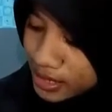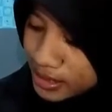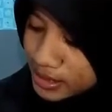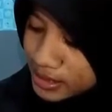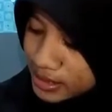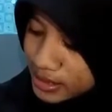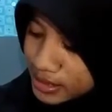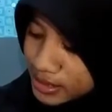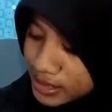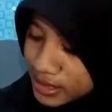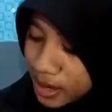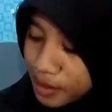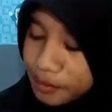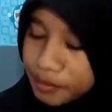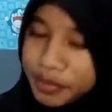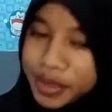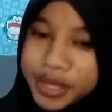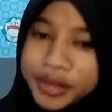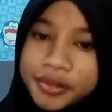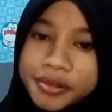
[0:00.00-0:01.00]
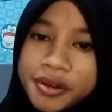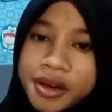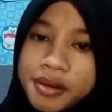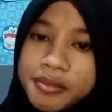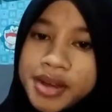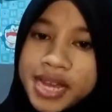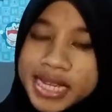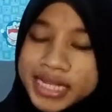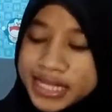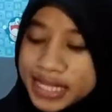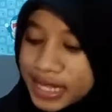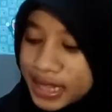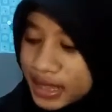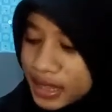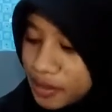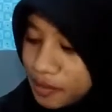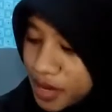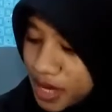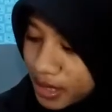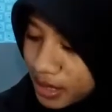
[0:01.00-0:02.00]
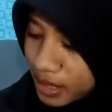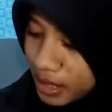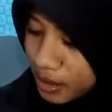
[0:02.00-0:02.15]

sisi samping 12 cm.